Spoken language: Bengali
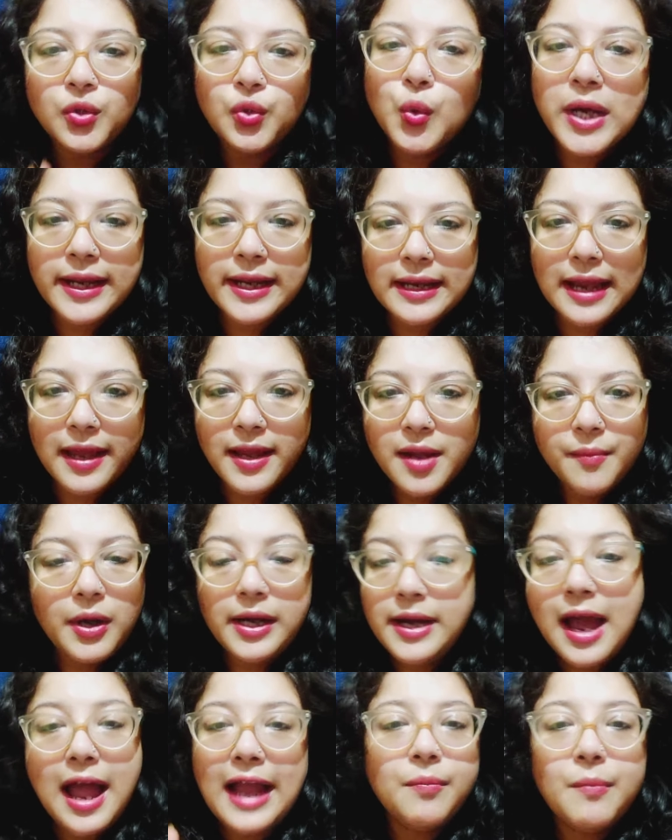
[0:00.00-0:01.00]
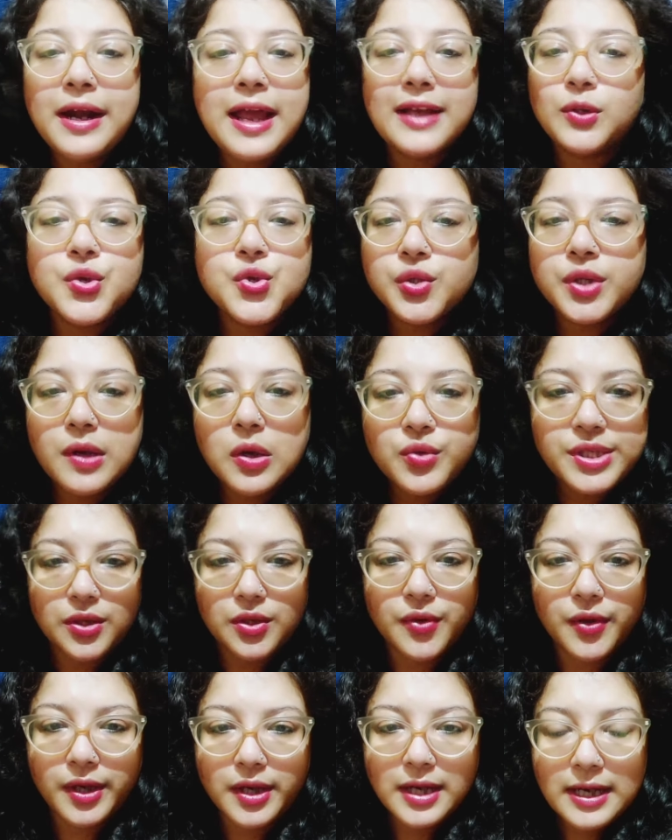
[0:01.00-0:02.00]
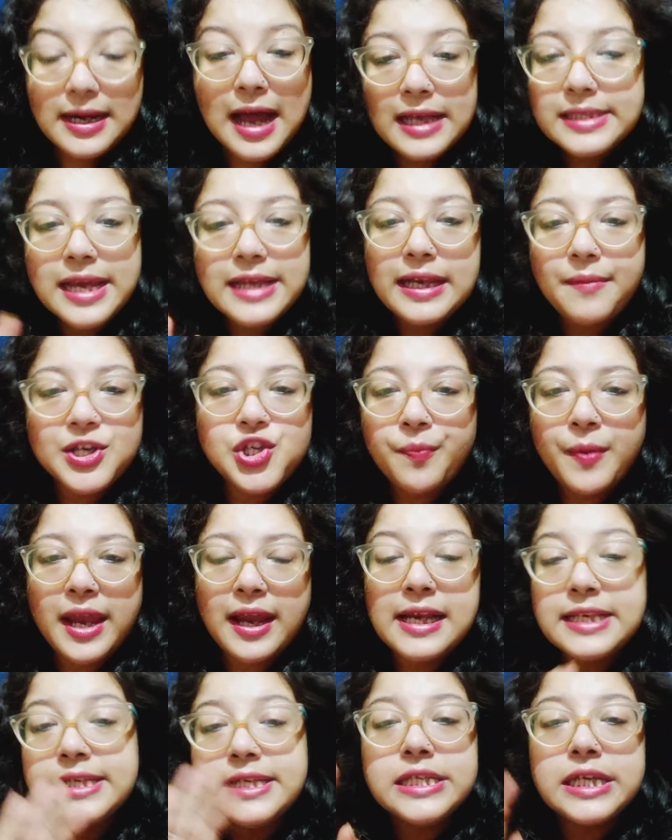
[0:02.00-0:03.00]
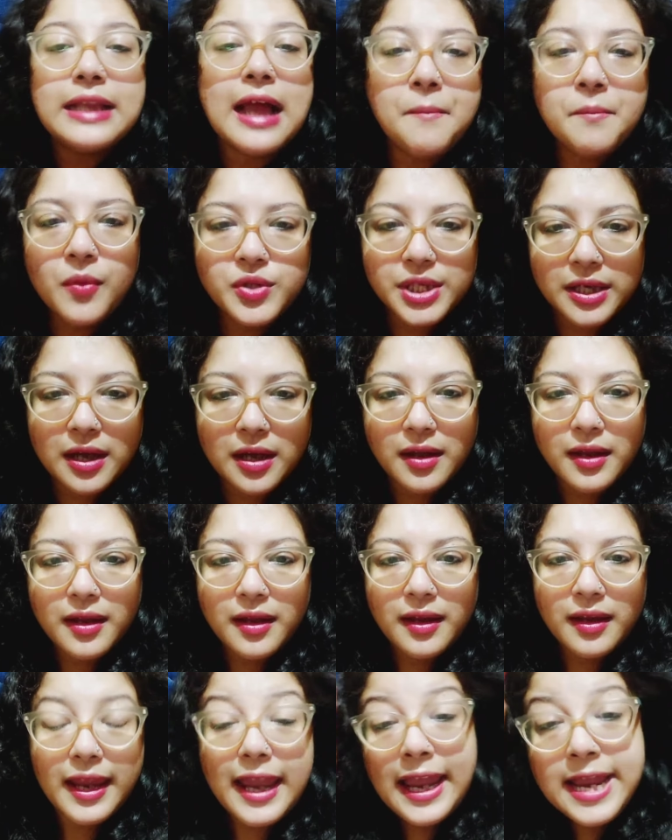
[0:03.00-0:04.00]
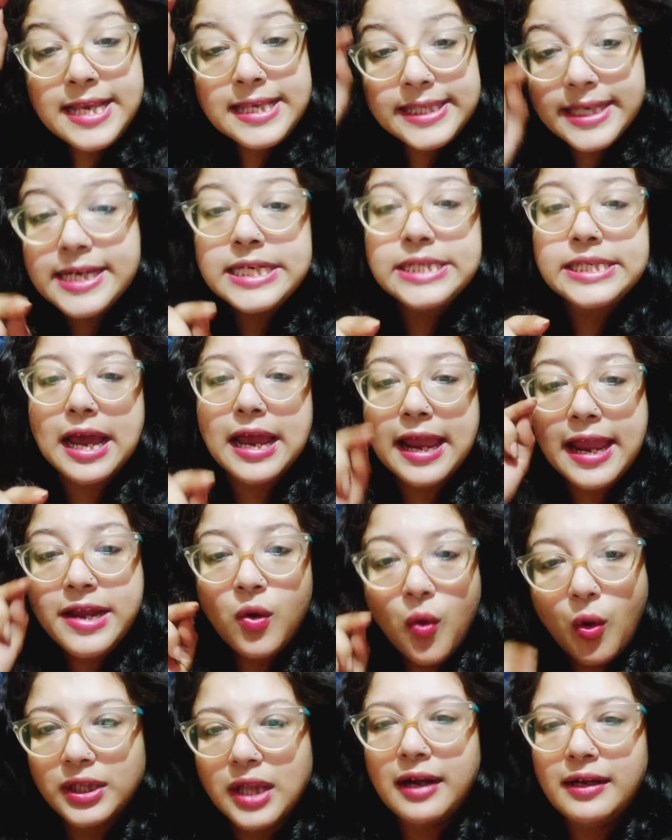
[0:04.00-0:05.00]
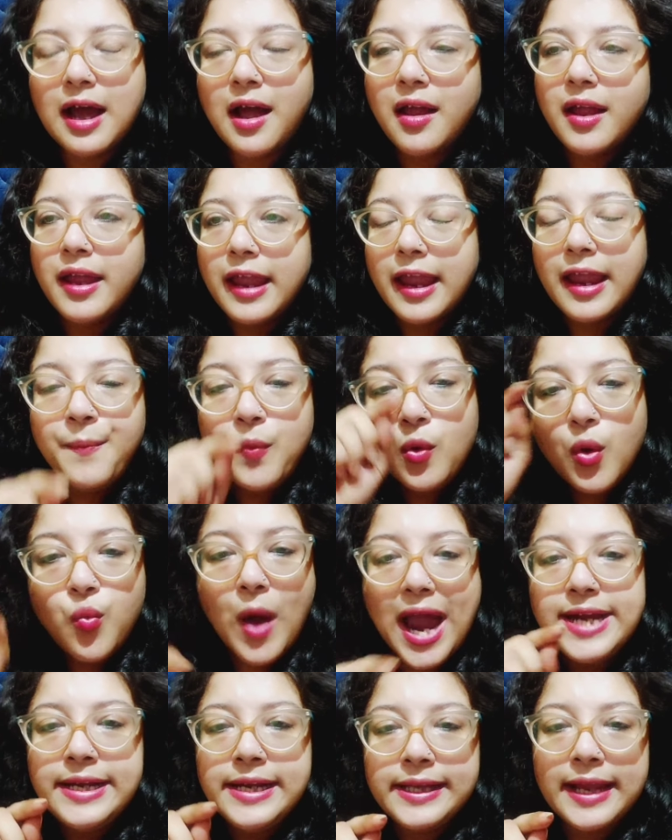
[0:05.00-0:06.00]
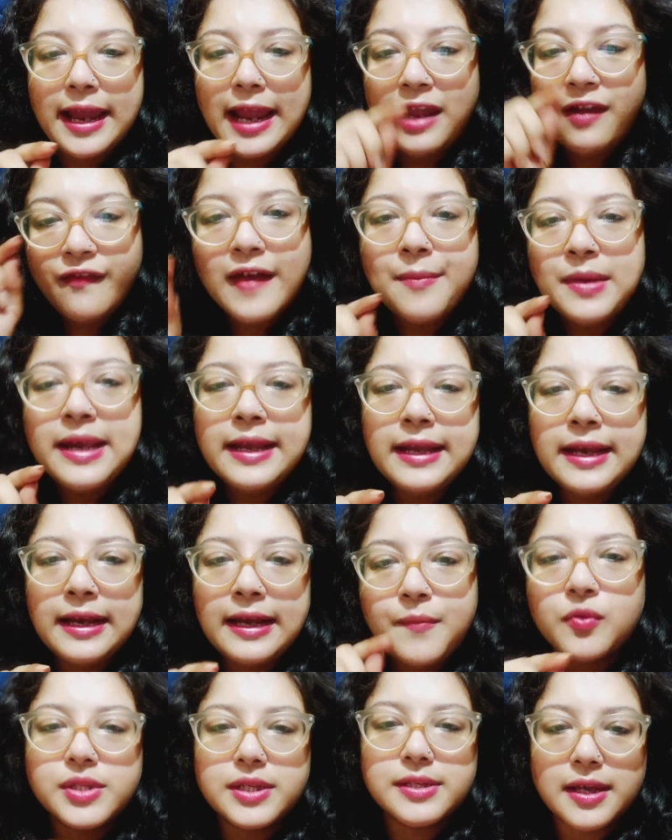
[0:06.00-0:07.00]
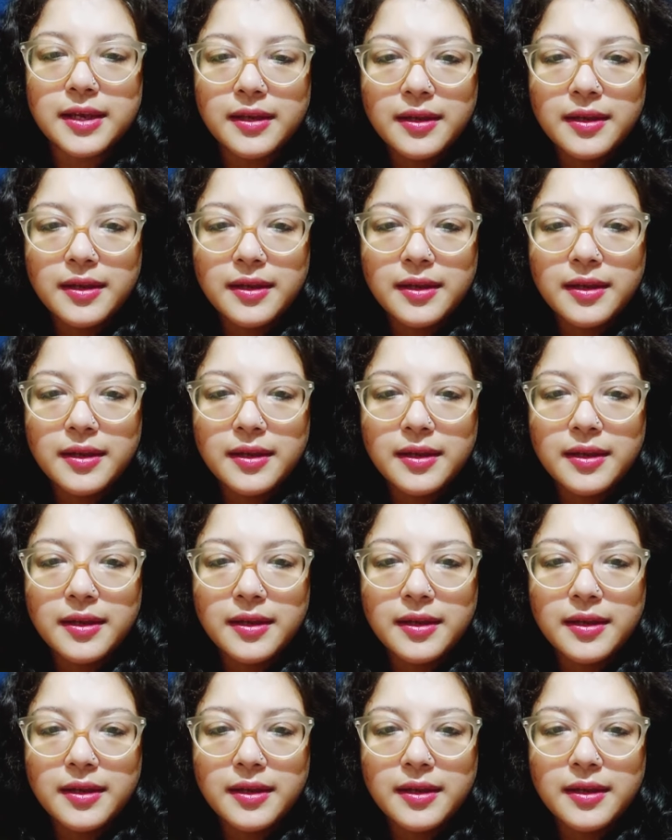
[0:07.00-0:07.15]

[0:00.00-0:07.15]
তুলে রেখে দেয় বলে না একবারে এত কিছু দেওয়া উচিত নয় না চাইতে বেশি পেয়ে গেলে জিনিসের দাম বোঝে না এই জিনিসটা এই কথাটা এই পুরো ওয়াইটিতে এই ফ্যামিলিকে দেখলে বোঝা যায়